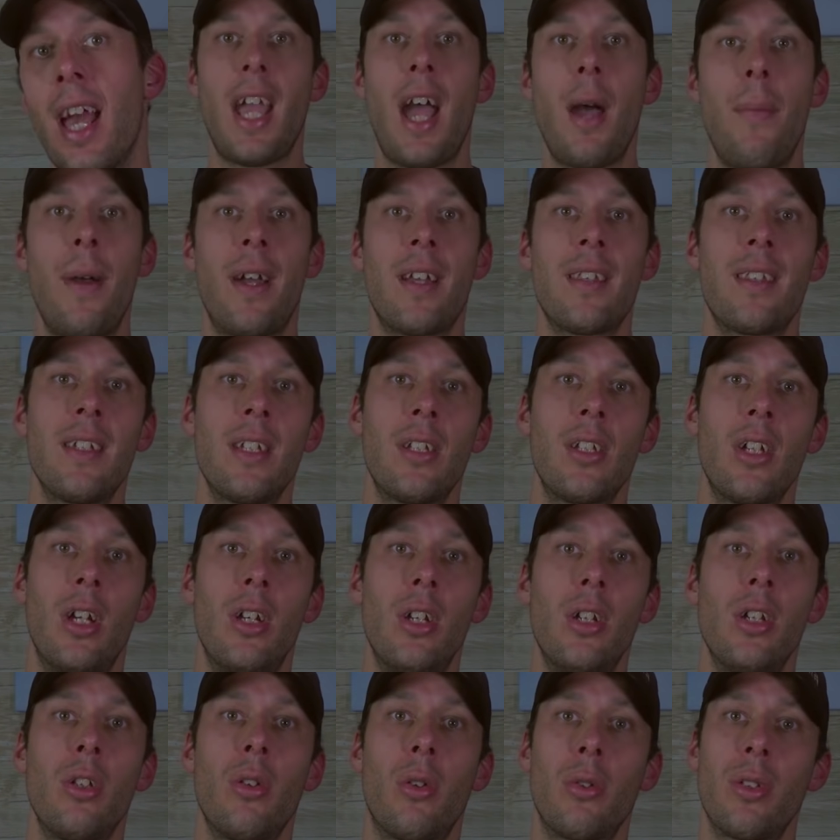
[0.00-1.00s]
À partir de
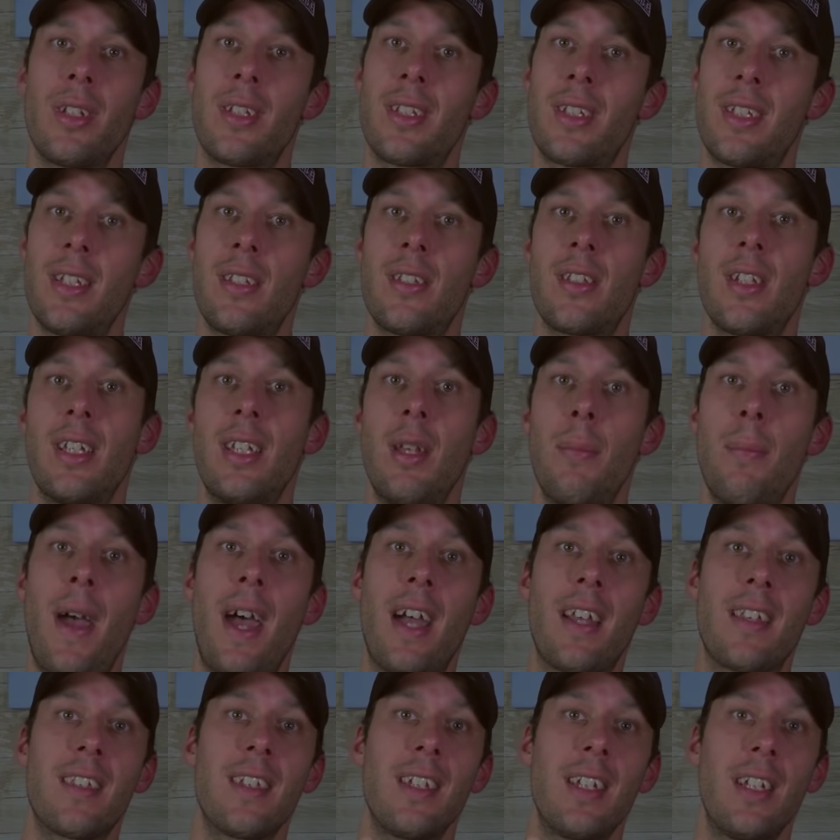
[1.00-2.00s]
là, ils ont décidé de se
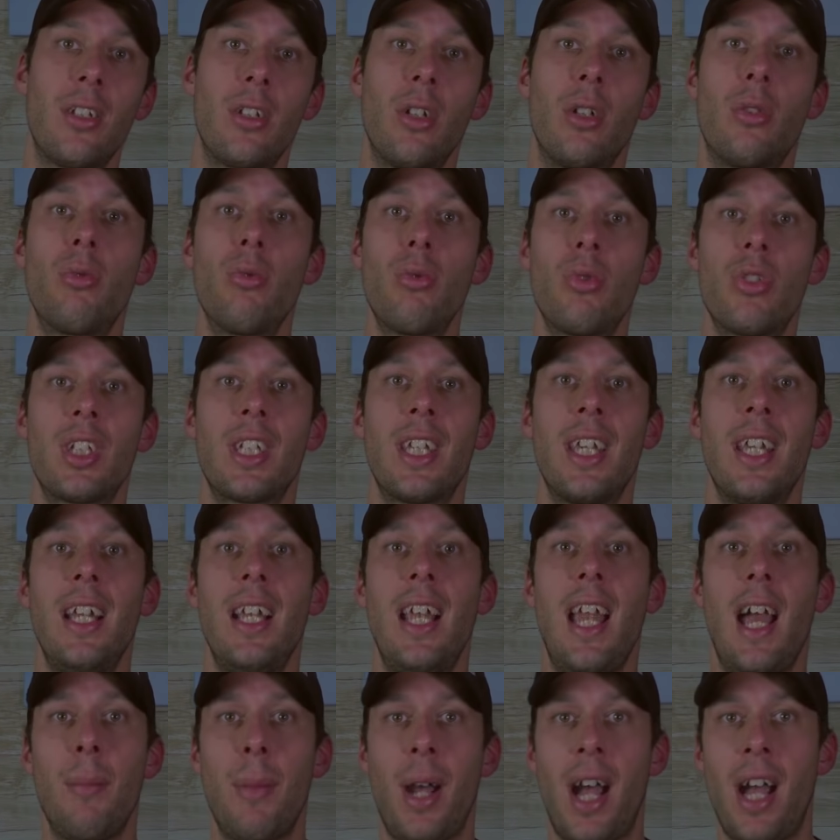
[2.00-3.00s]
départir de tout ce qui est
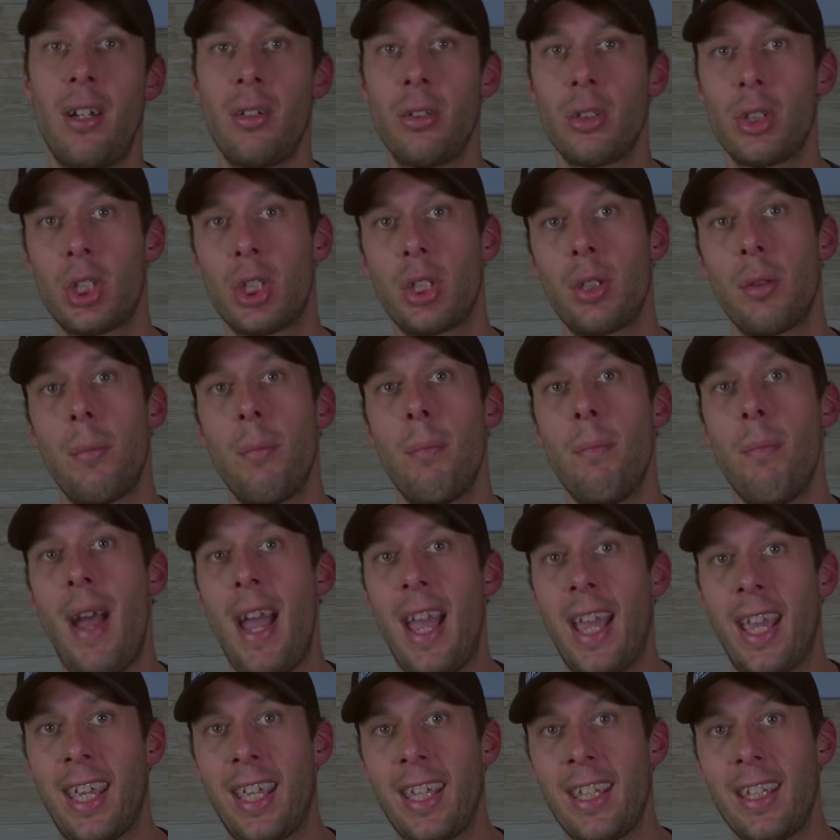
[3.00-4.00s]
la branche
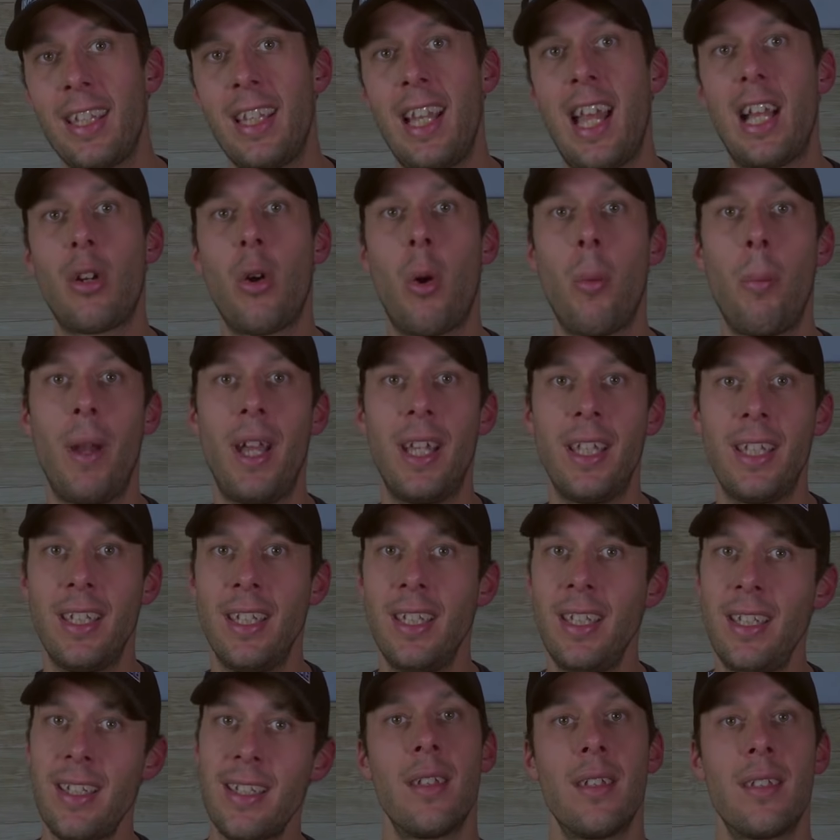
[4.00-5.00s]
marine de la
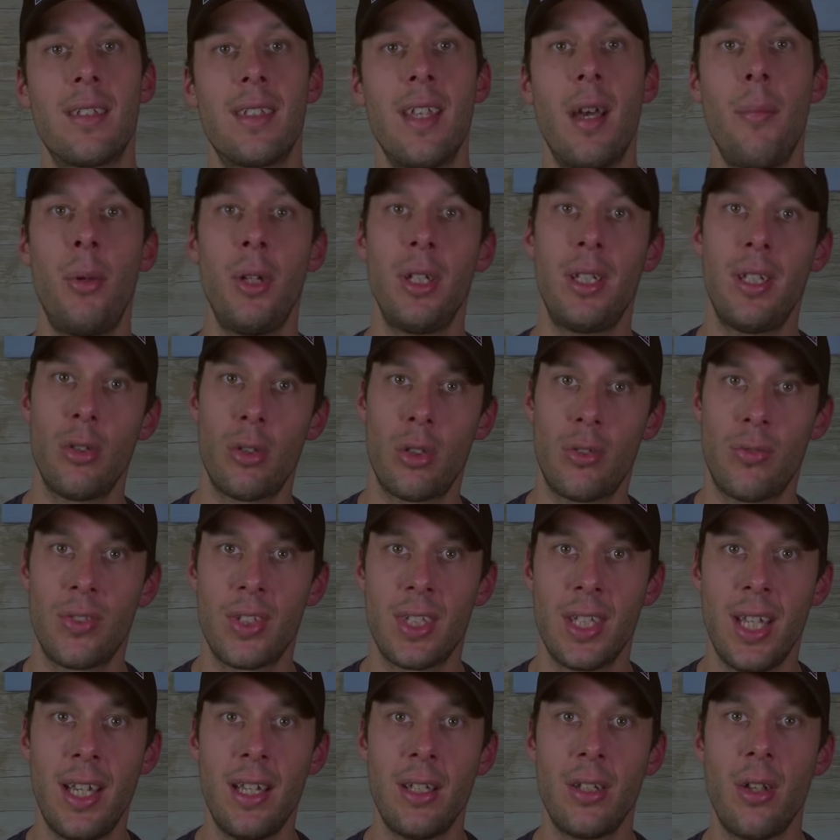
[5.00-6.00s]
compagnie. Ça n'a pas été
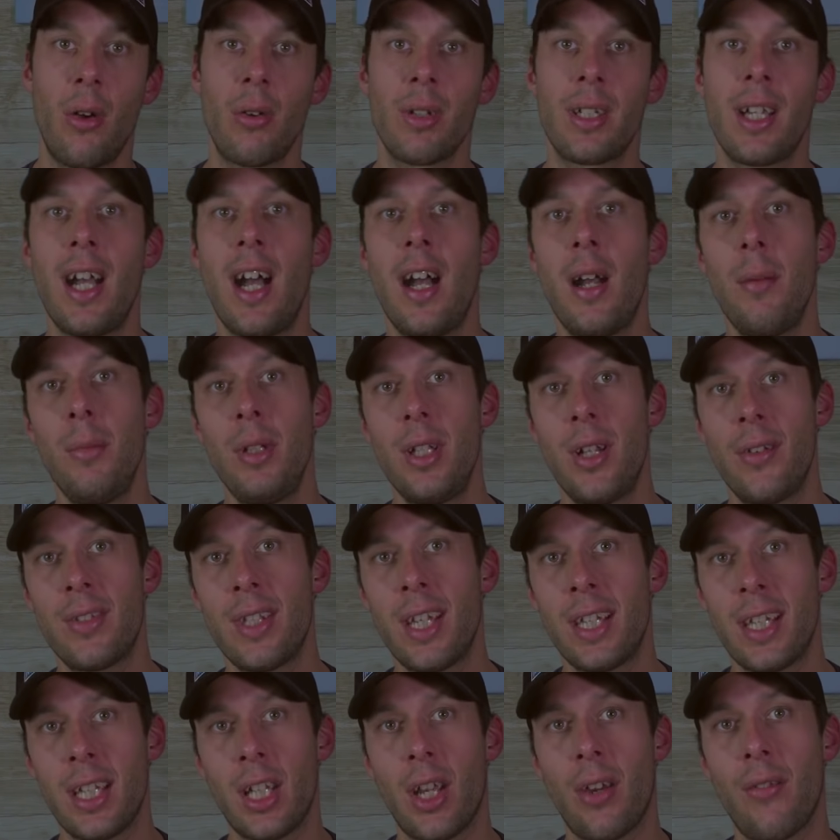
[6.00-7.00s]
suffisant, donc en
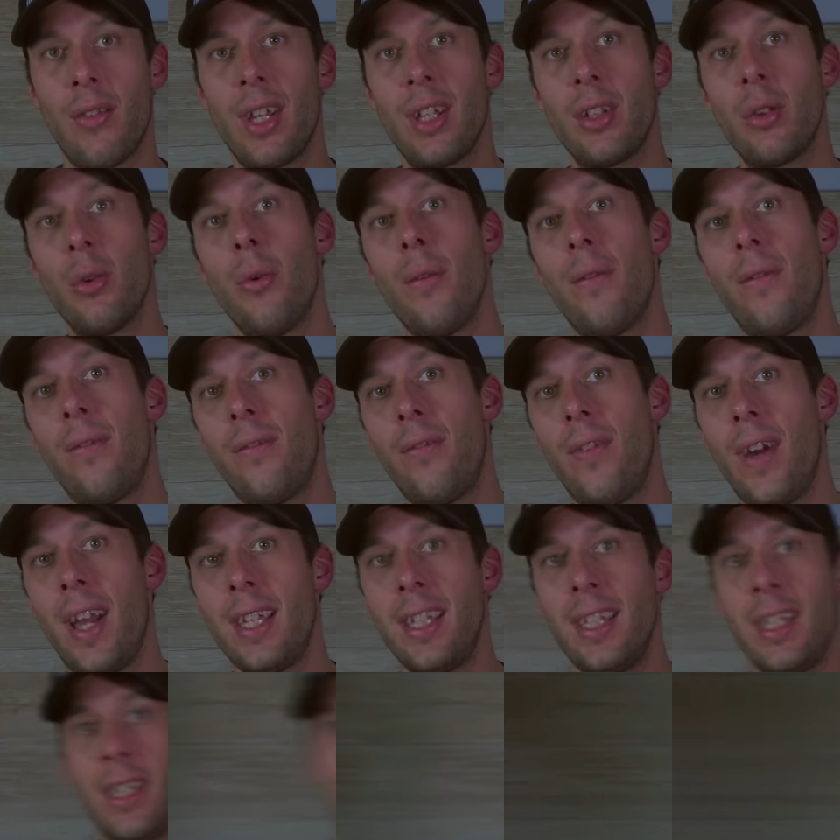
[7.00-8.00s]
1982,
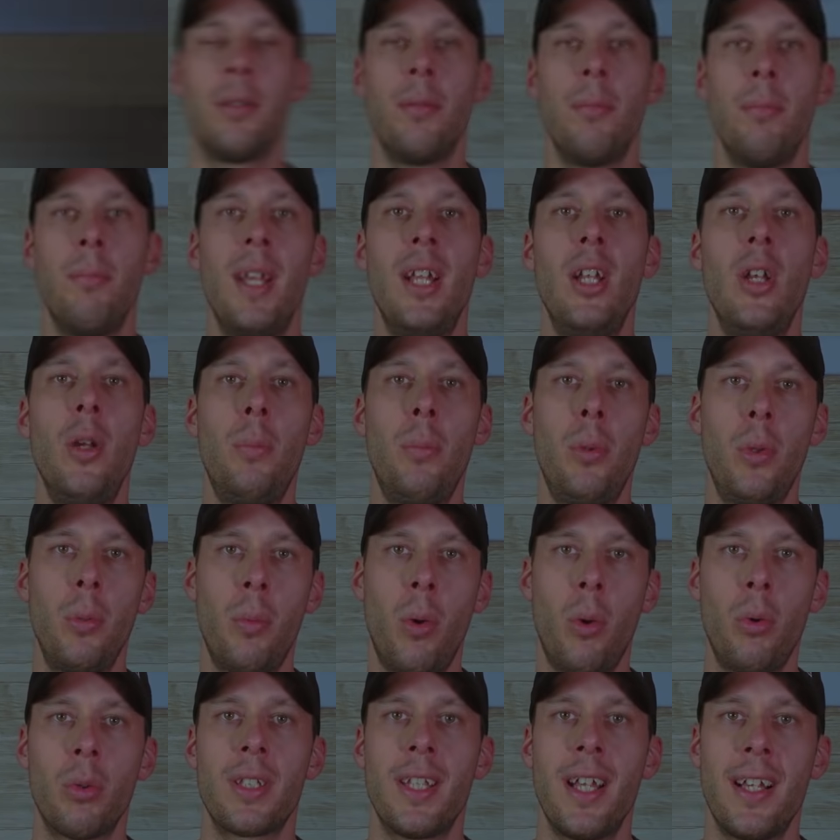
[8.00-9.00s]
faillite. Mais le plus
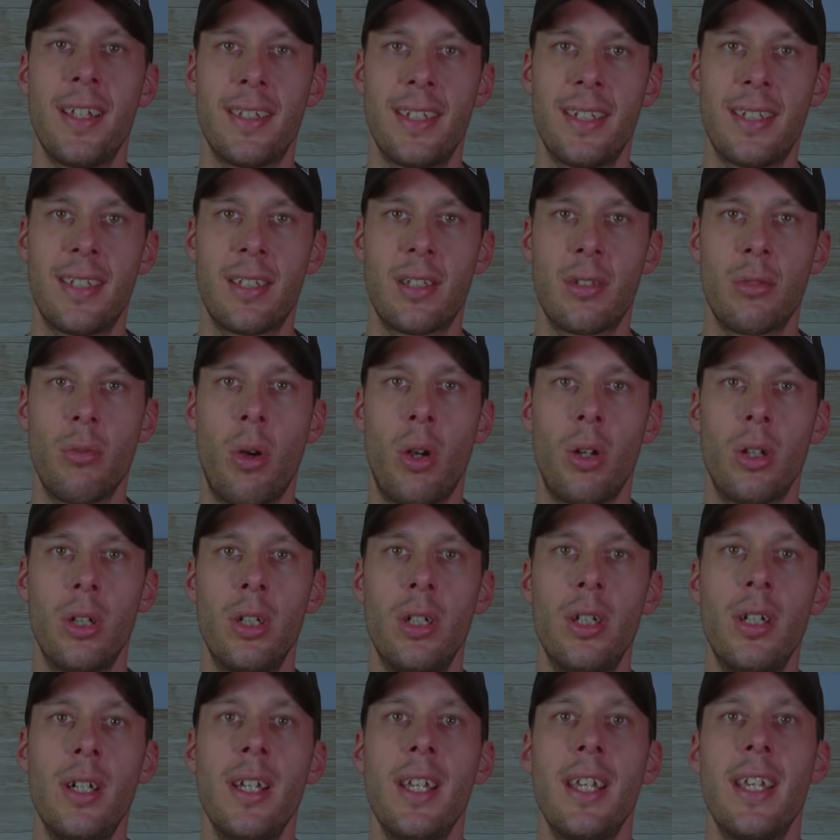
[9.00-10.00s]
beau dans cette
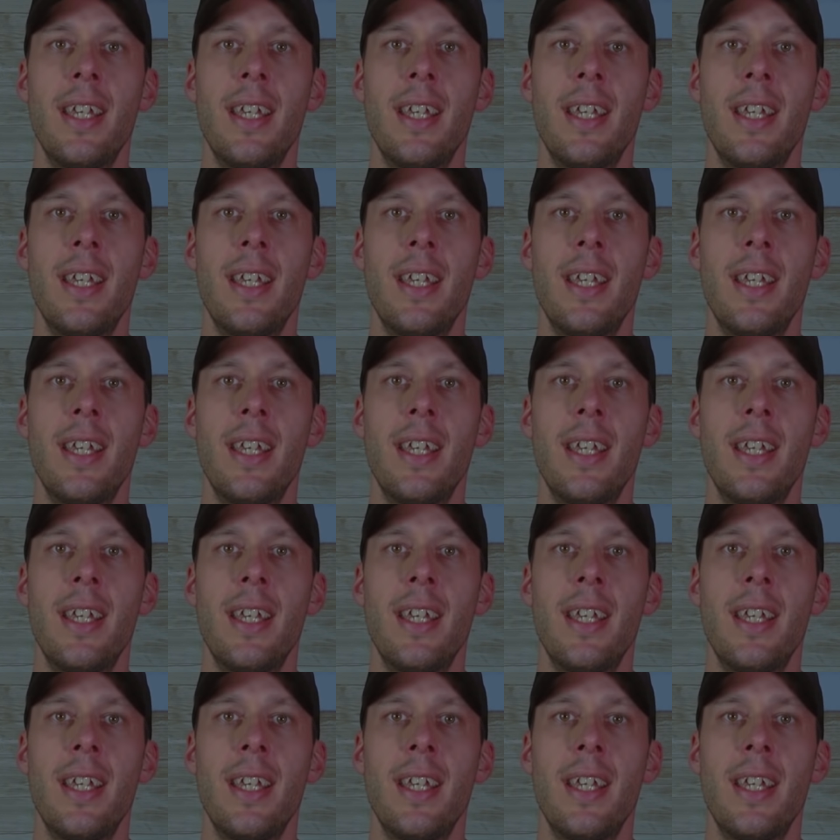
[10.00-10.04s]
histoire-là,